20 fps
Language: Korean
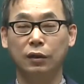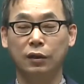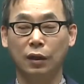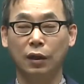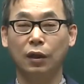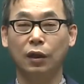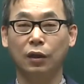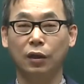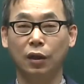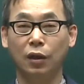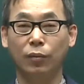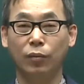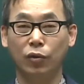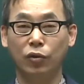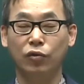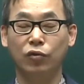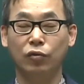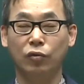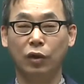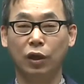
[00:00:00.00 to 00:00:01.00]
생각해
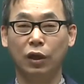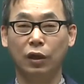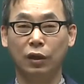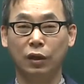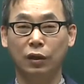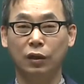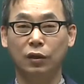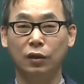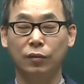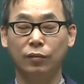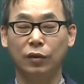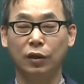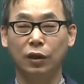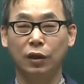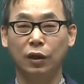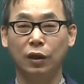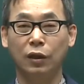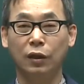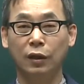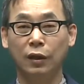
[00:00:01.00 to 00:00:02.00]
볼 수가
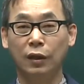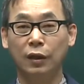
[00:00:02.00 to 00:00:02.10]
있겠습니다.